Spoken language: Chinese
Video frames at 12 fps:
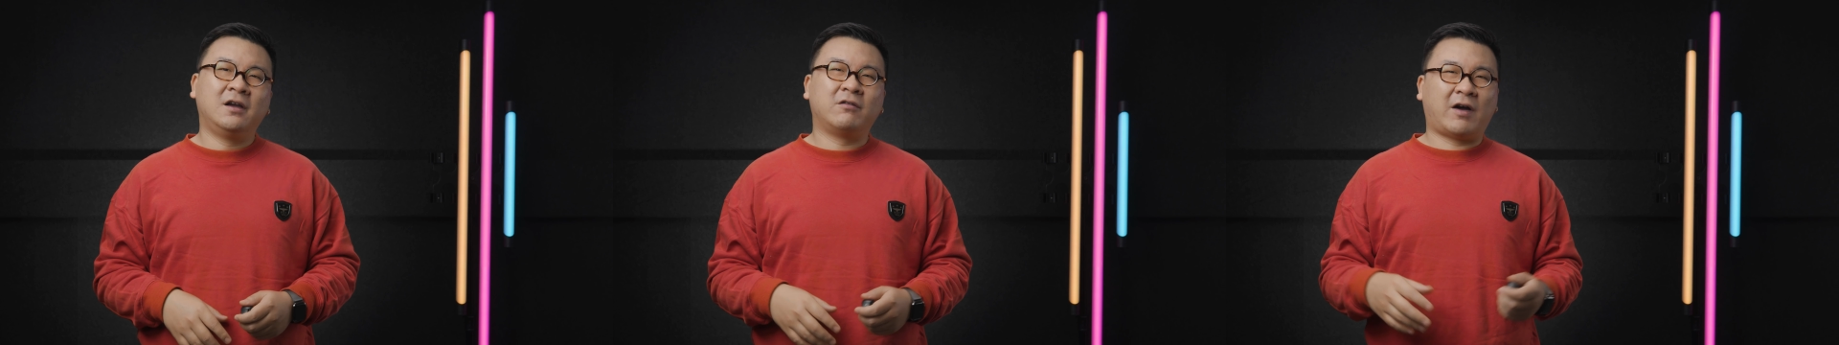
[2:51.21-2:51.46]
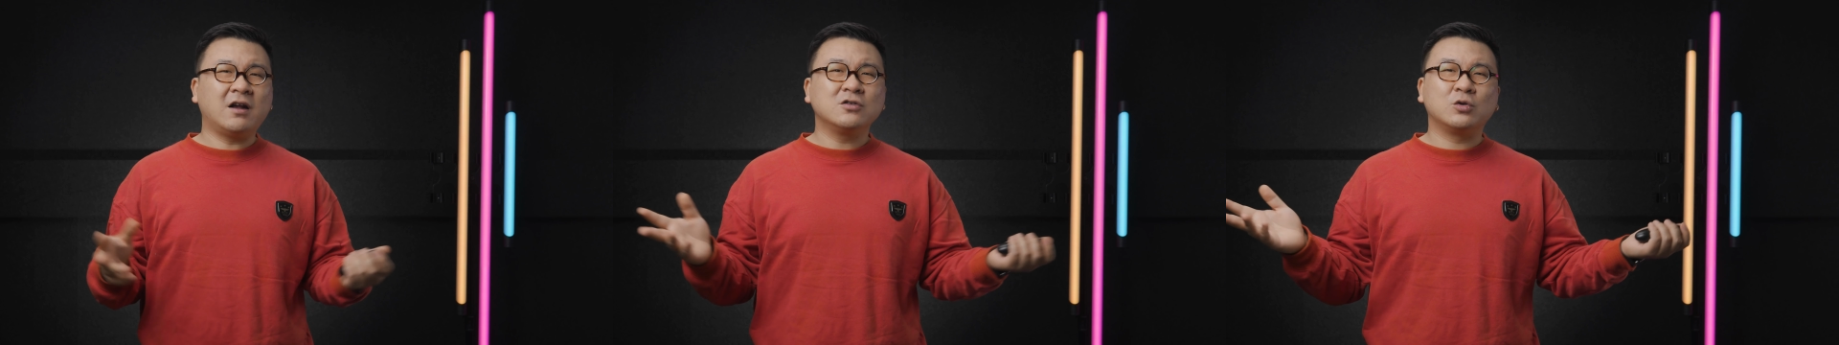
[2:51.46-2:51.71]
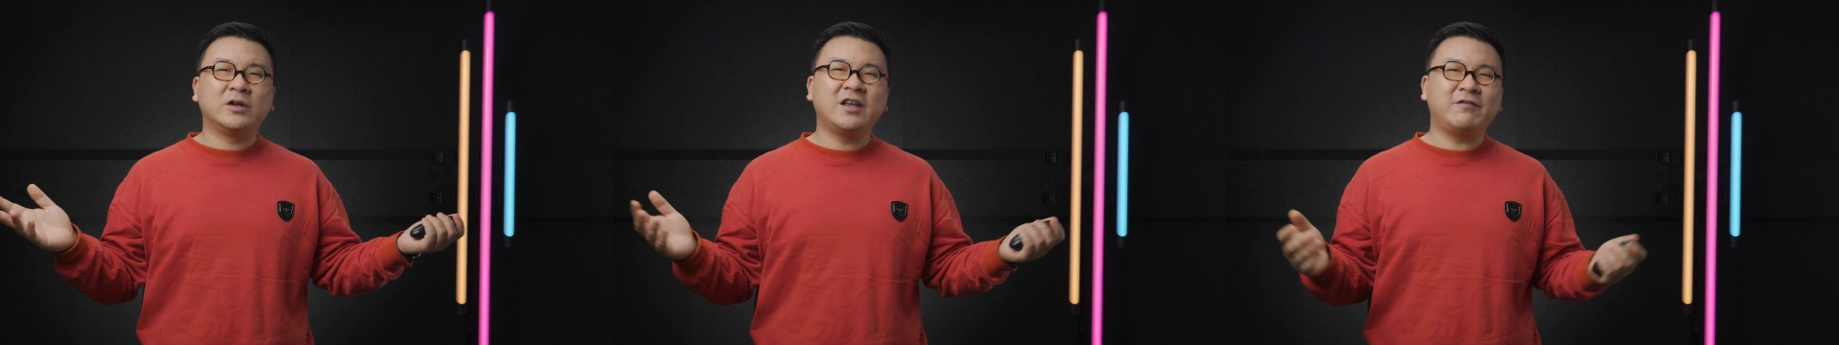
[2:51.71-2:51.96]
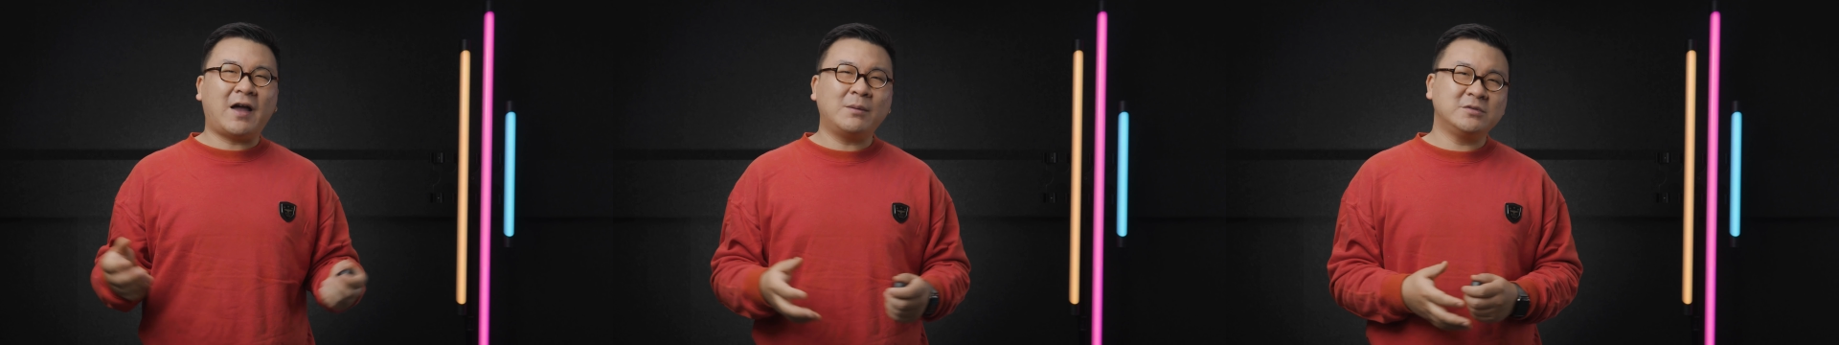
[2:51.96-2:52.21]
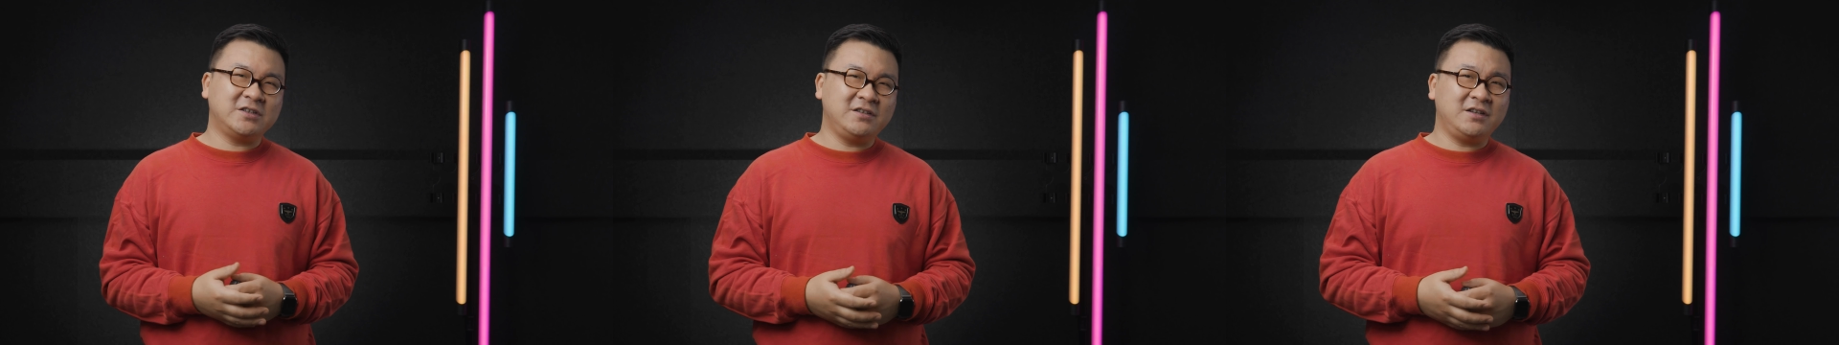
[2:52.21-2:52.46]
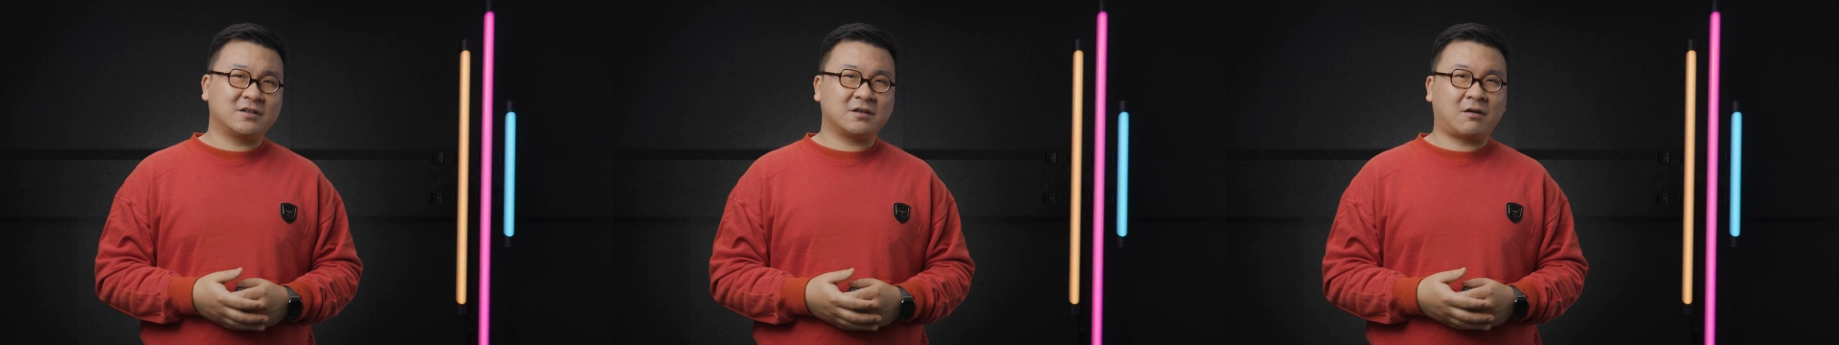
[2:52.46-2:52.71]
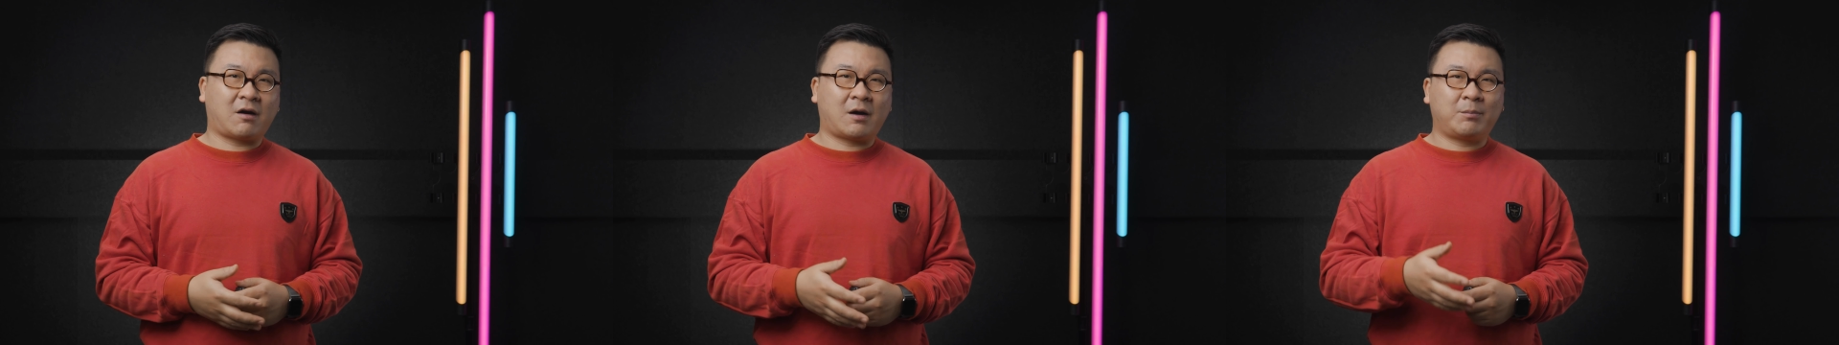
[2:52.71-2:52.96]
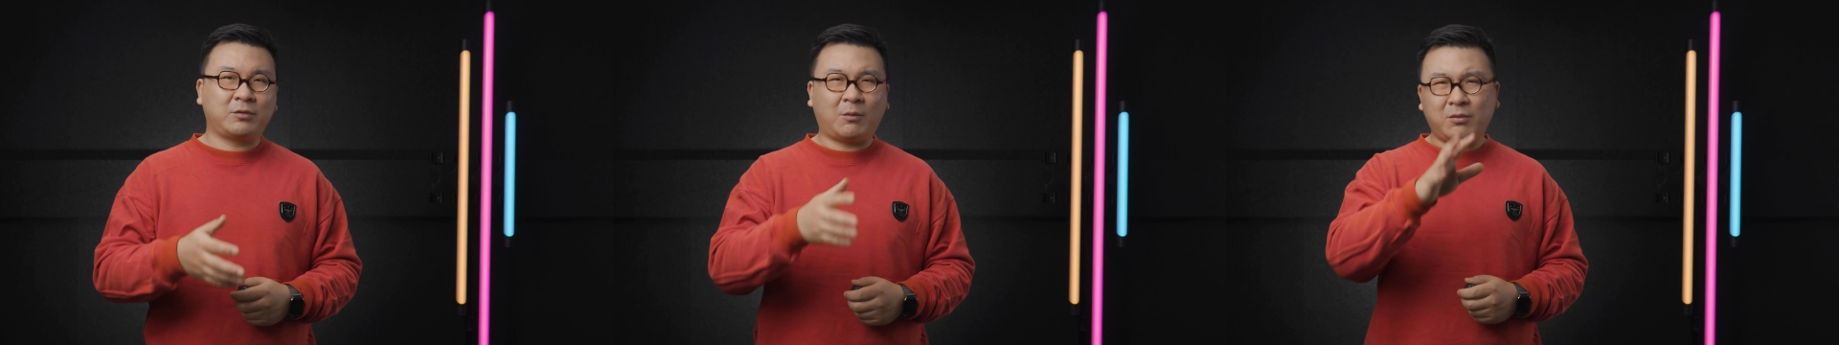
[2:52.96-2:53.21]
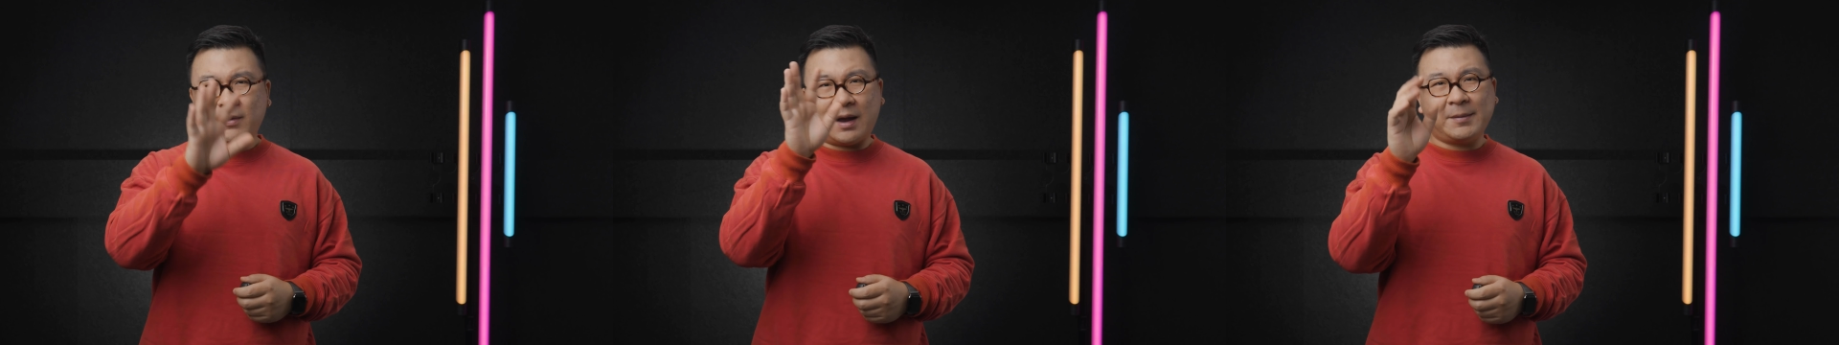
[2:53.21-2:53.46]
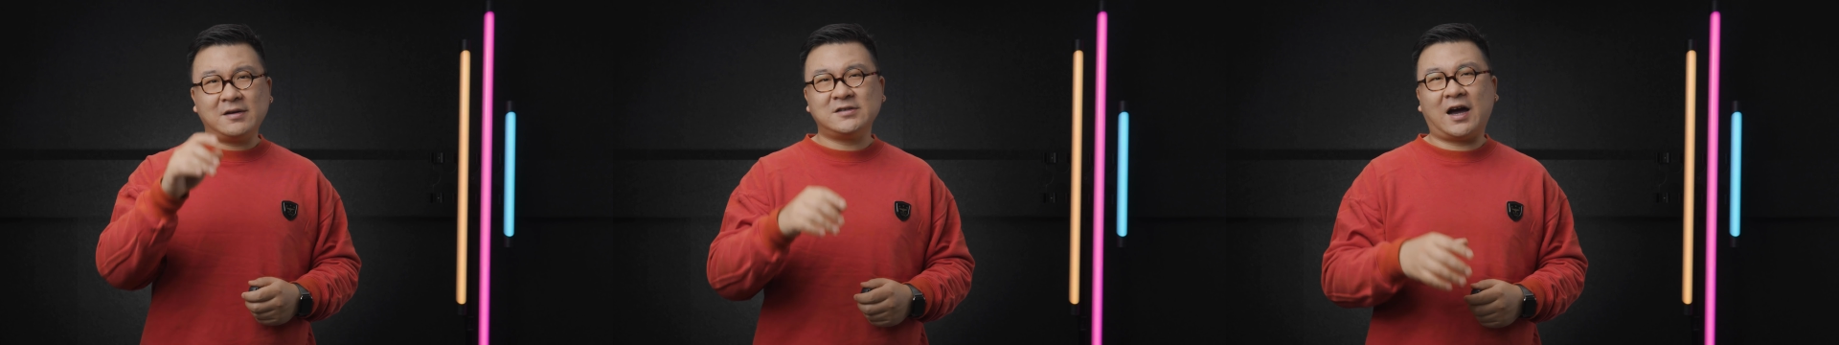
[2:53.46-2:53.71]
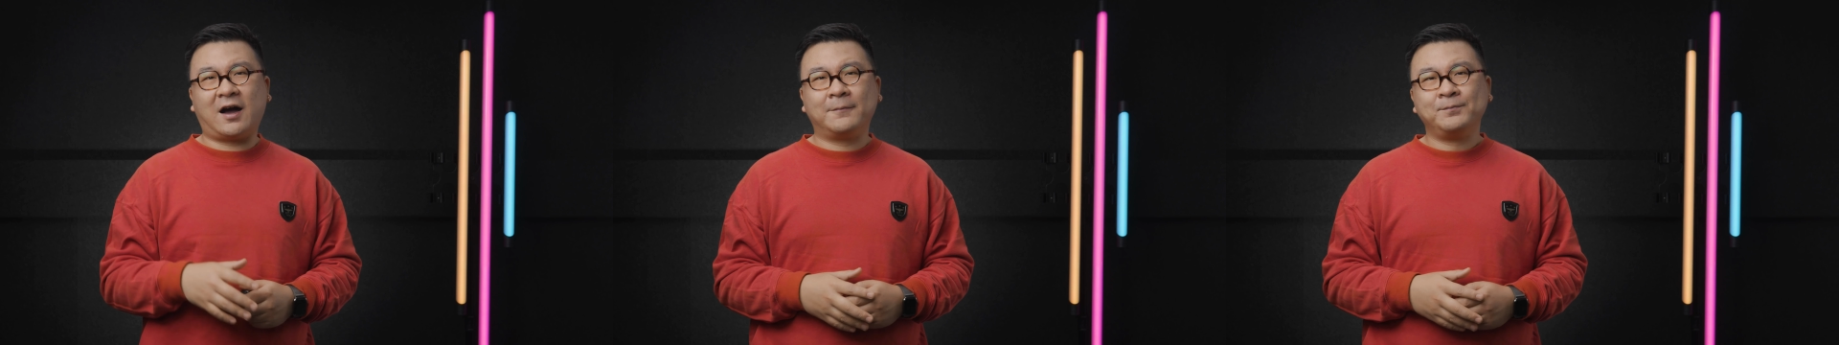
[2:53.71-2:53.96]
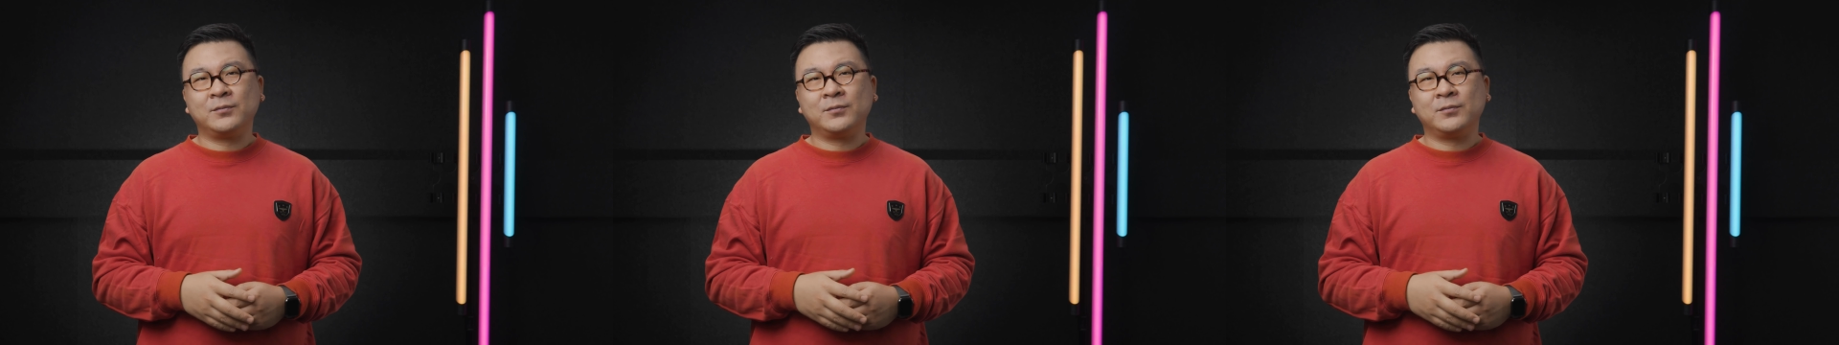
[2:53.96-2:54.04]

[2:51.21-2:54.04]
反正索尼发布新机的时候都不怕没人抢，